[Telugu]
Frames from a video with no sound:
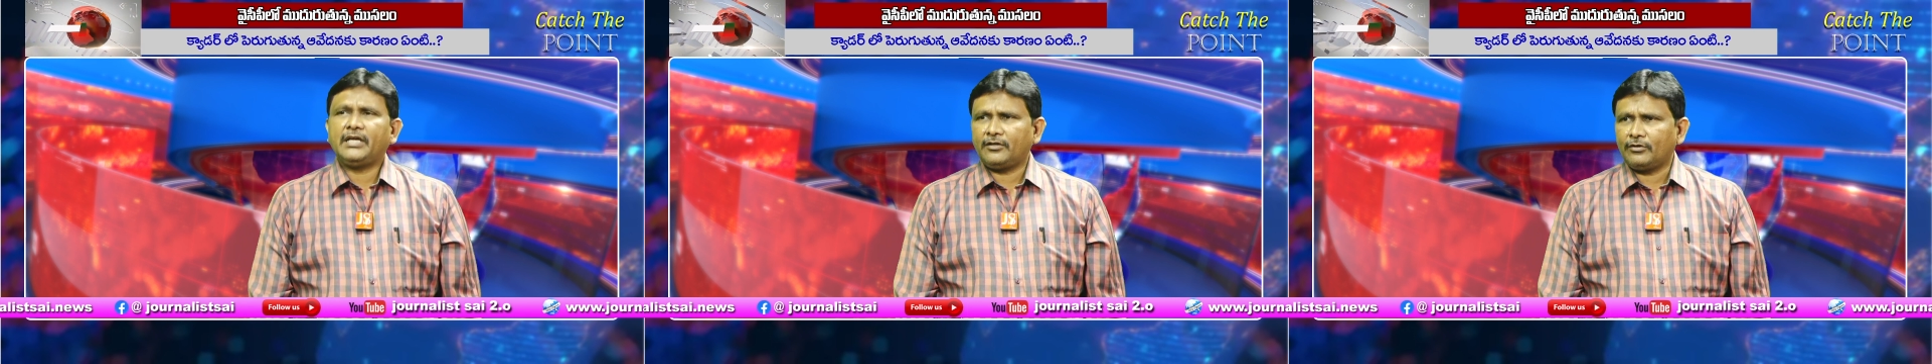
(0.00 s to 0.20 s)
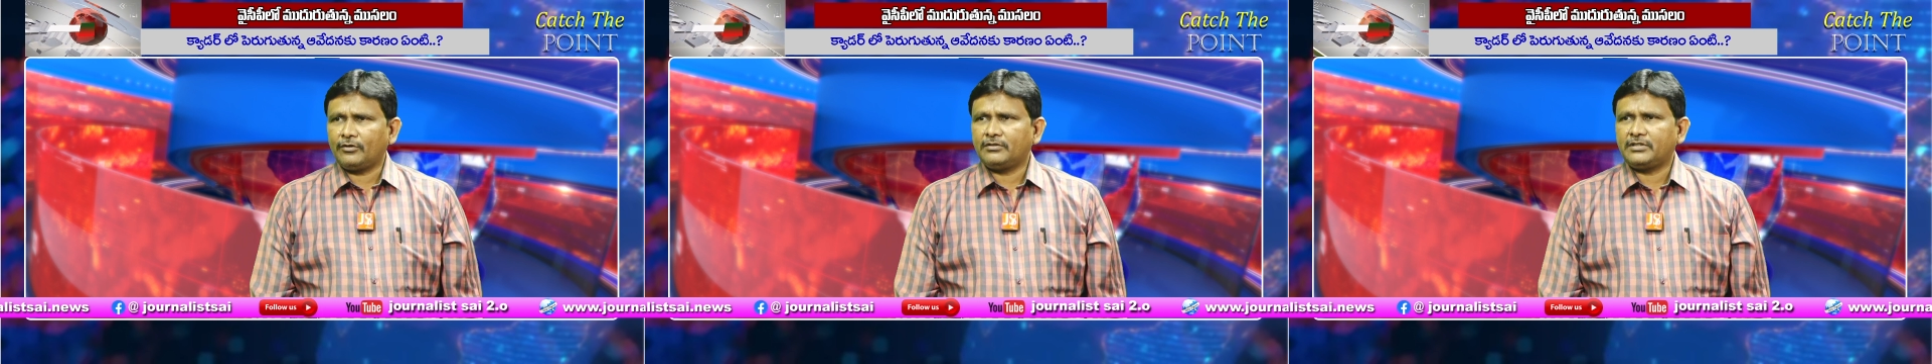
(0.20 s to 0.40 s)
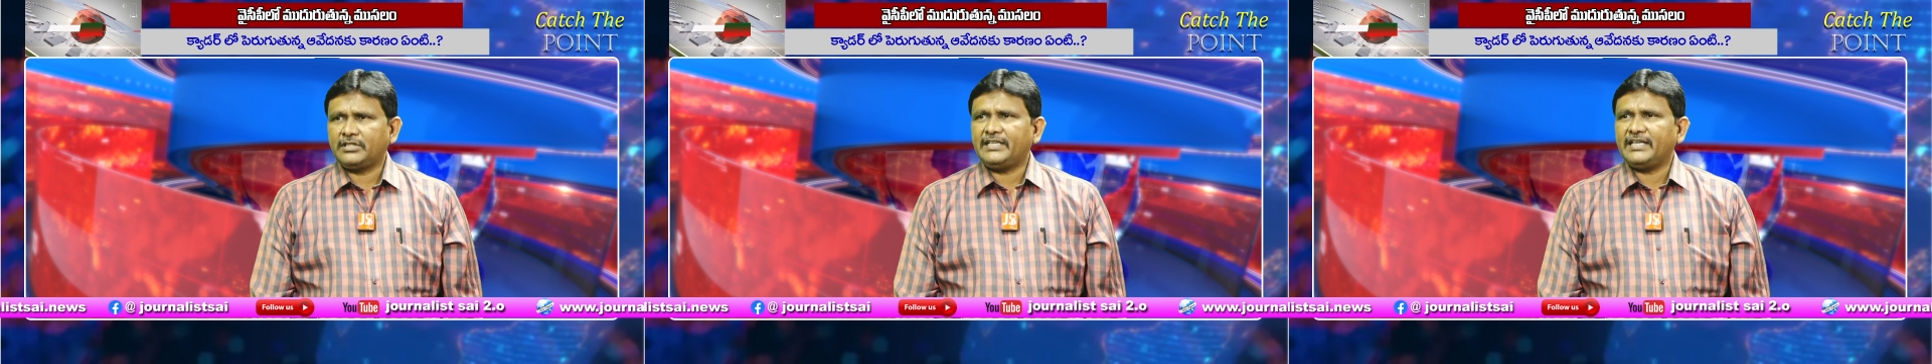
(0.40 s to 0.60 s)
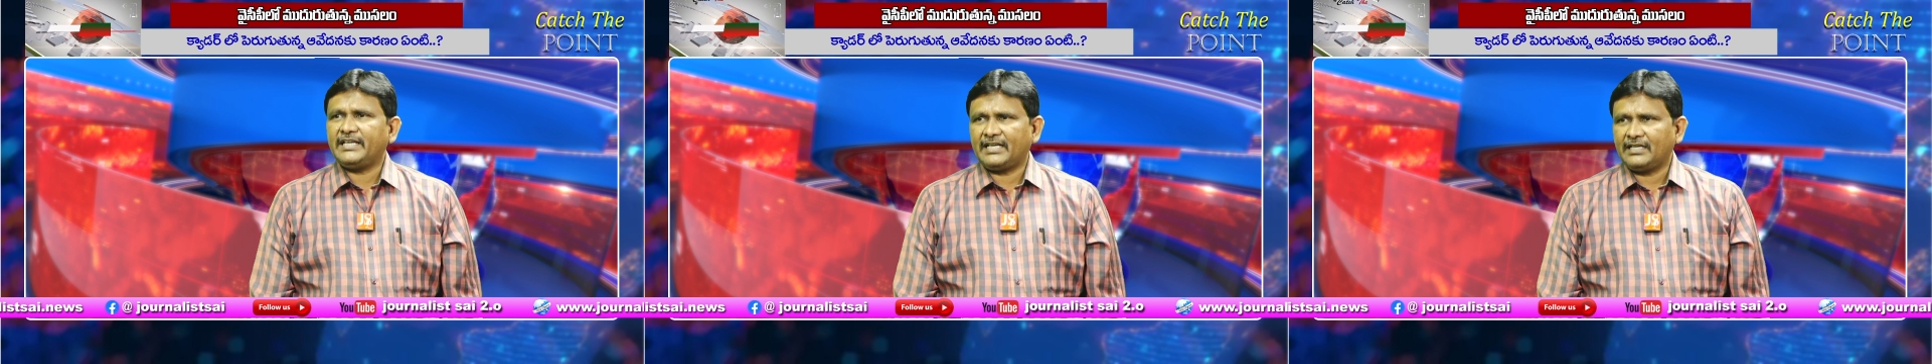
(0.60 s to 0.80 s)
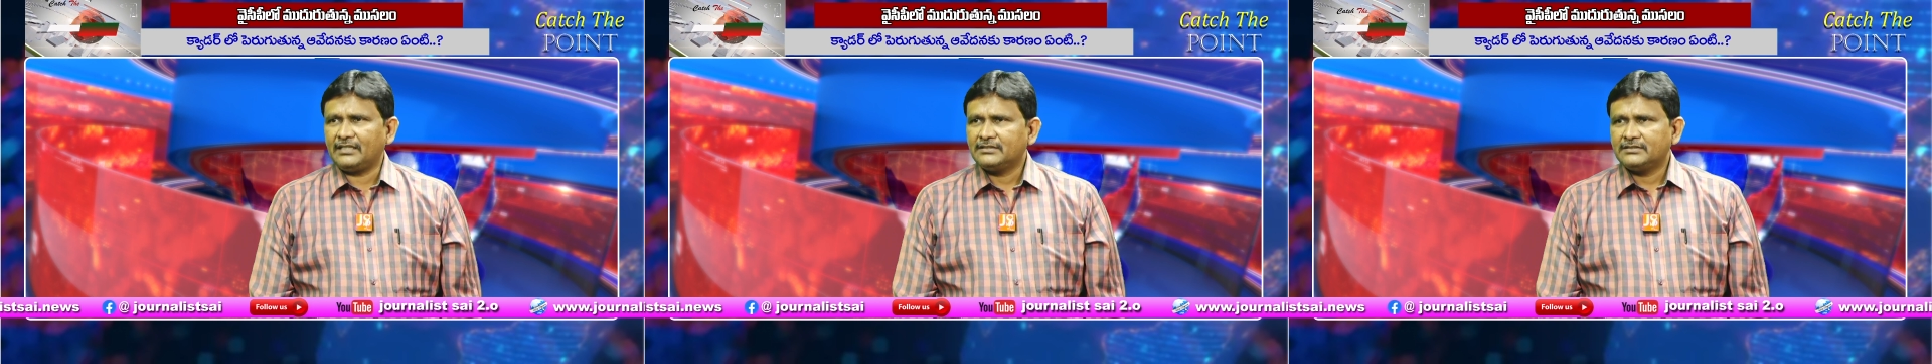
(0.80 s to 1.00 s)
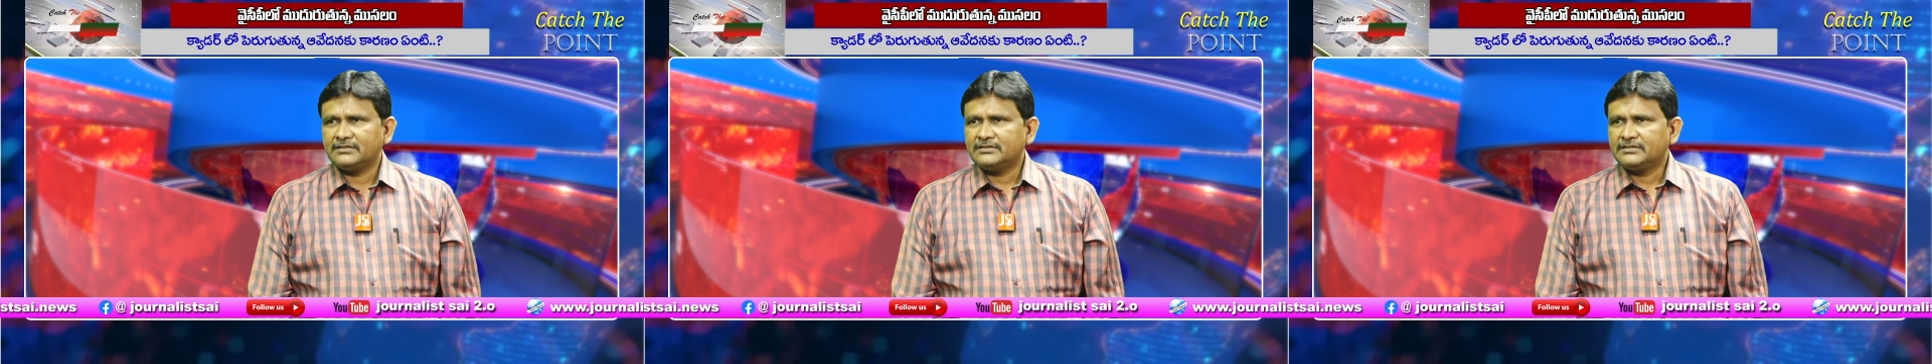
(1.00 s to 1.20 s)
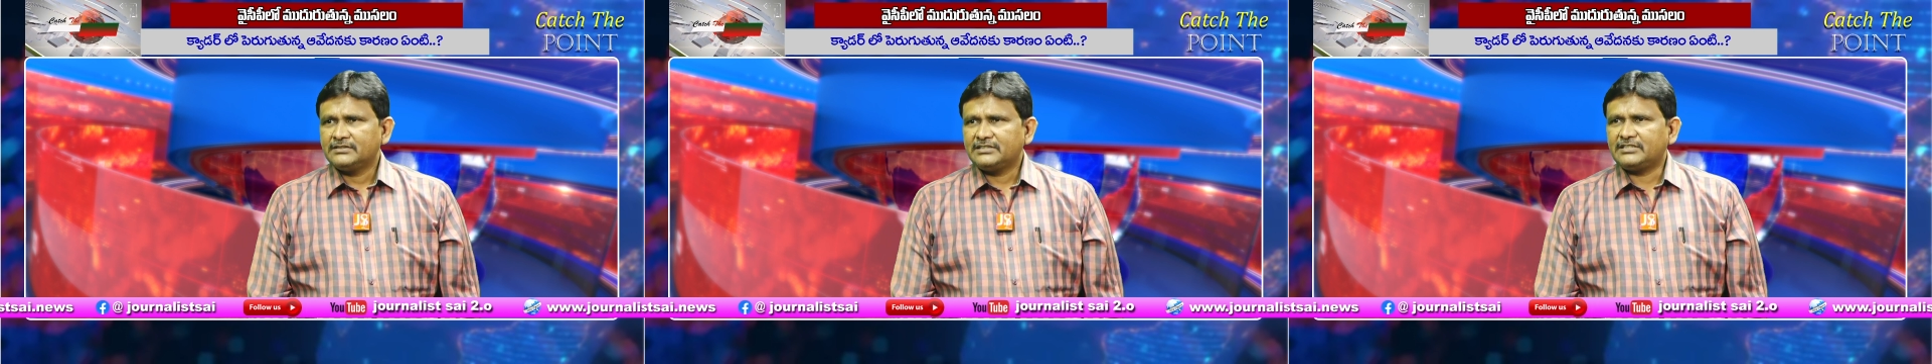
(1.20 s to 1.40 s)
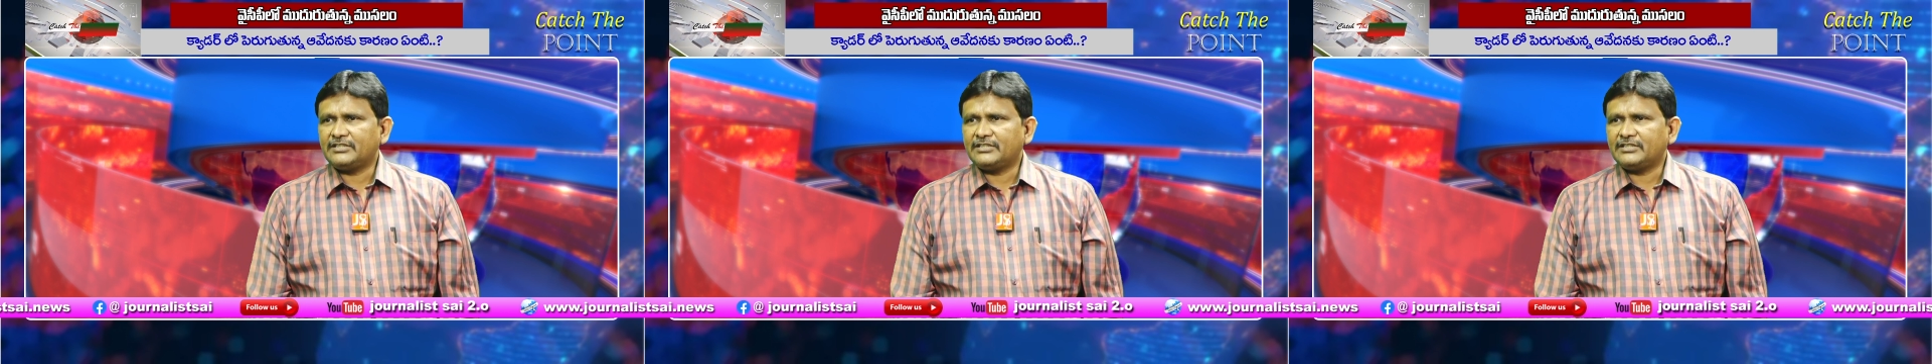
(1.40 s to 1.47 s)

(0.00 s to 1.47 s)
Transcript: దాంట్లో తిట్టేరా hmm.